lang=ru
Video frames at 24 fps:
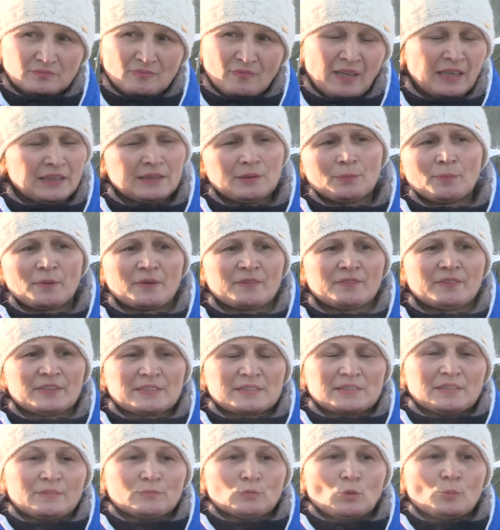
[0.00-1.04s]
Это в
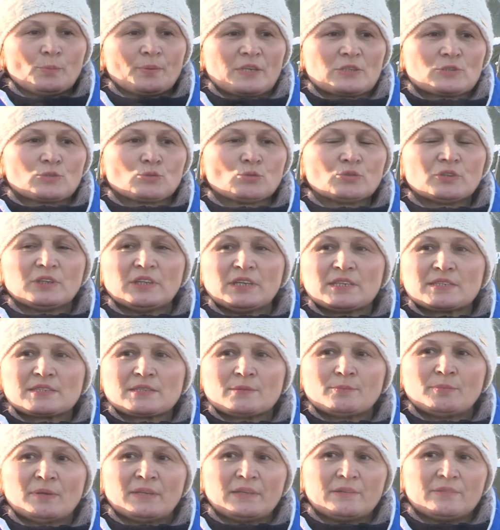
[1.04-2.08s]
основном простудные
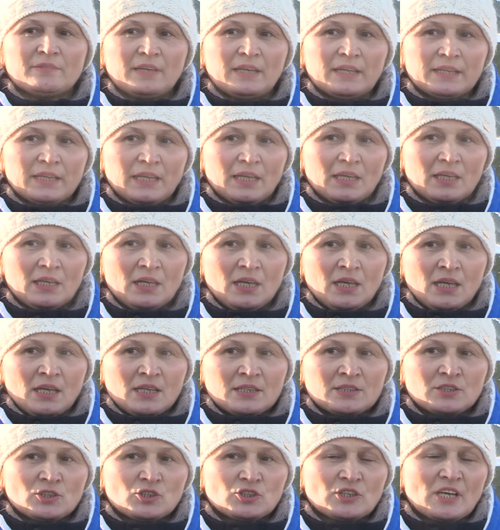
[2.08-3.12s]
заболевания.
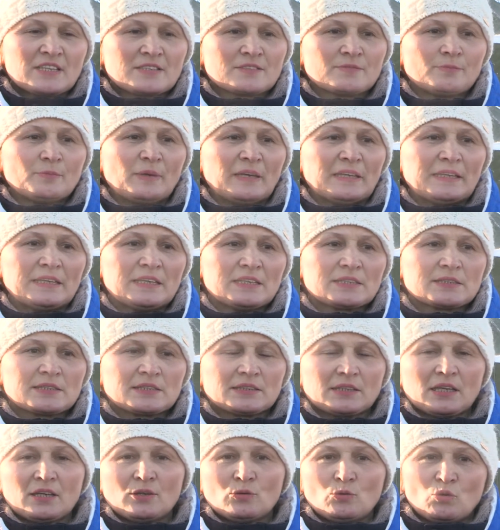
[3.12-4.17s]
Сейчас в
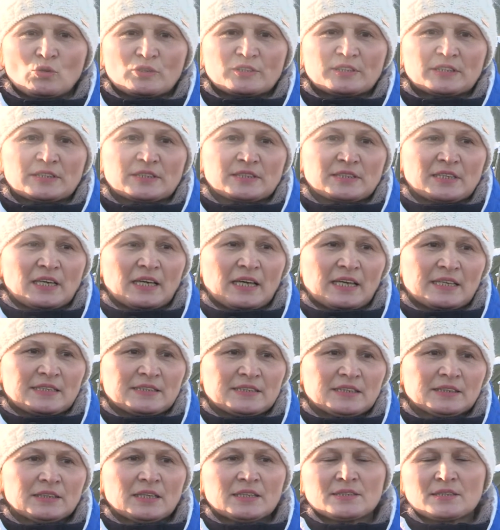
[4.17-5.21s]
больнице находится
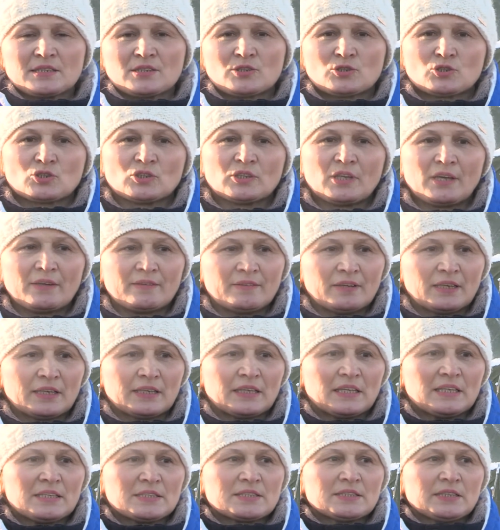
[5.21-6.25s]
11 человек,
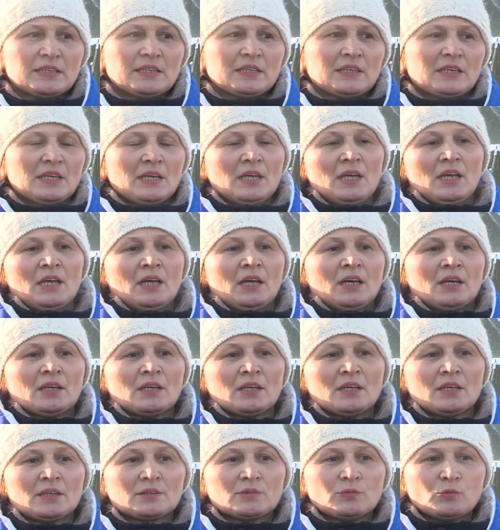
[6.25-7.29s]
из них
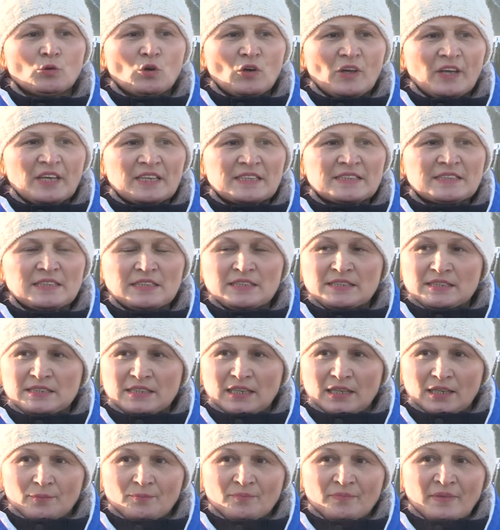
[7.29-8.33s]
э, двое
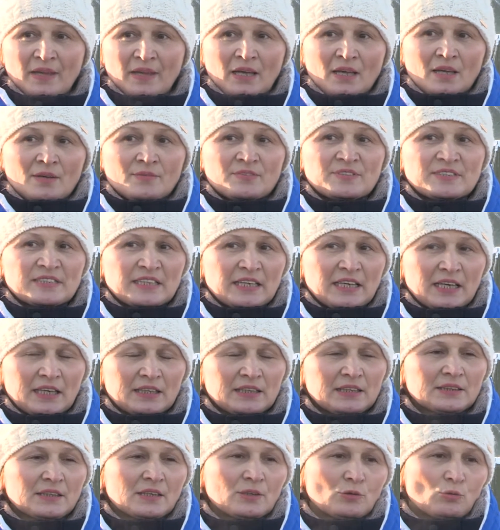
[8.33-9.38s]
детей. Все
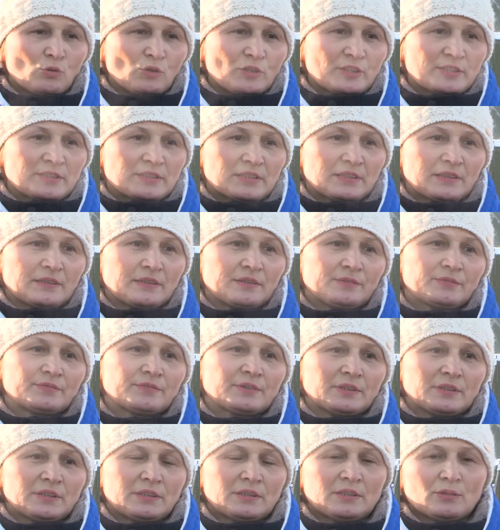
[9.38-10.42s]
они находятся
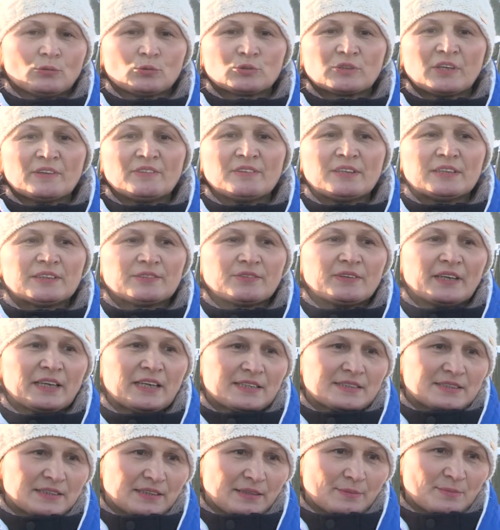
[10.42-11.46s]
в
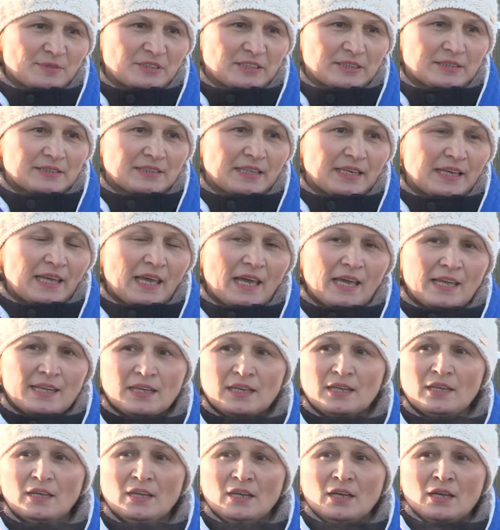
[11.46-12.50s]
удовлетворительном
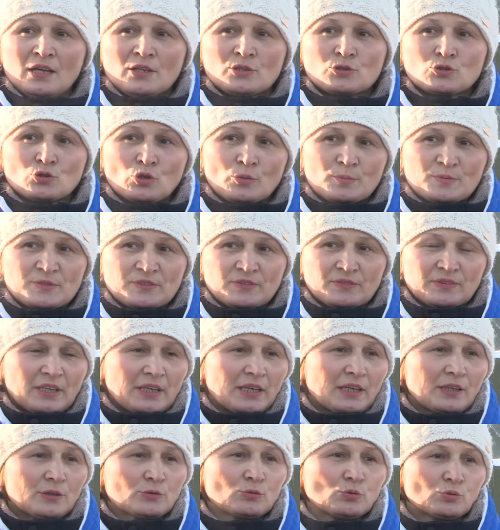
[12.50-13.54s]
состоянии,
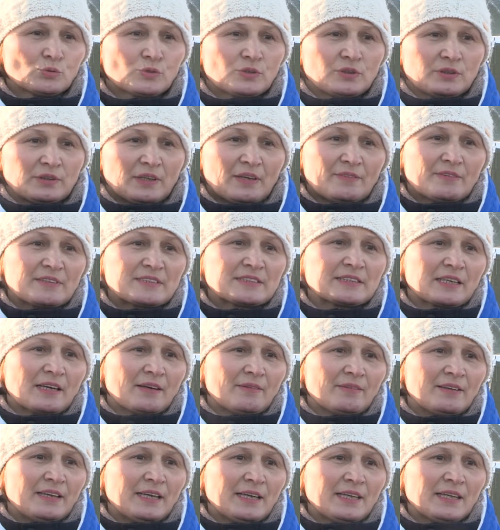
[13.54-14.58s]
собственно, идут на
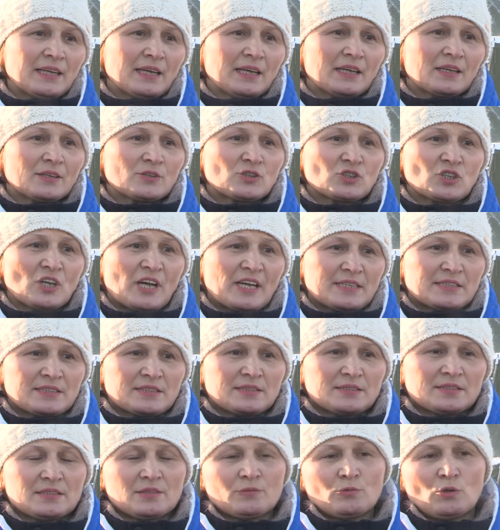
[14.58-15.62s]
выздоровление.
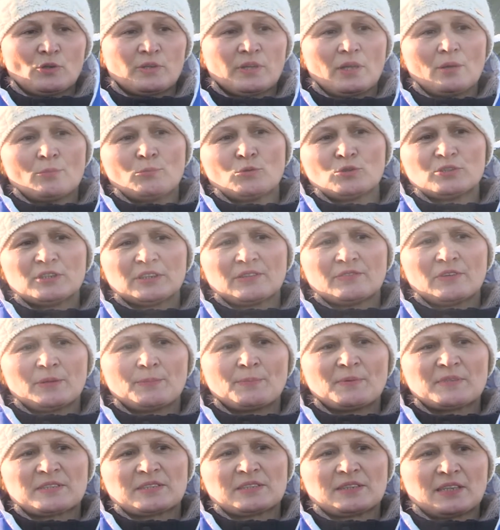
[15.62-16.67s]
Часть сегодня будет
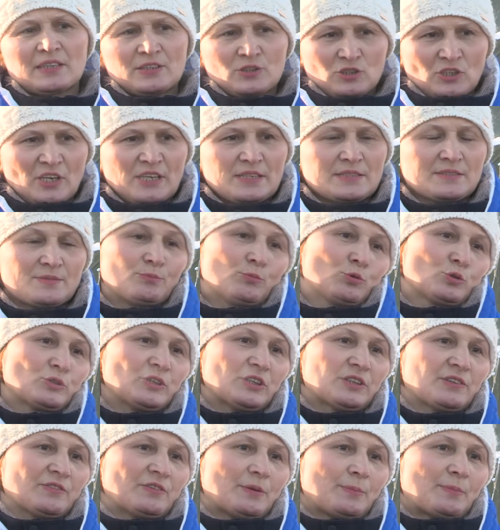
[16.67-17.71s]
выписана, часть
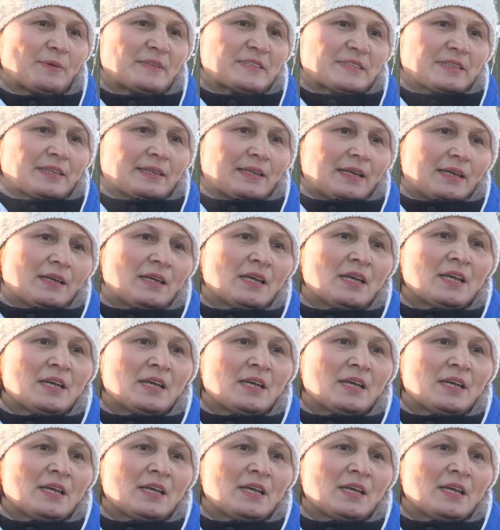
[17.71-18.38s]
будет выписана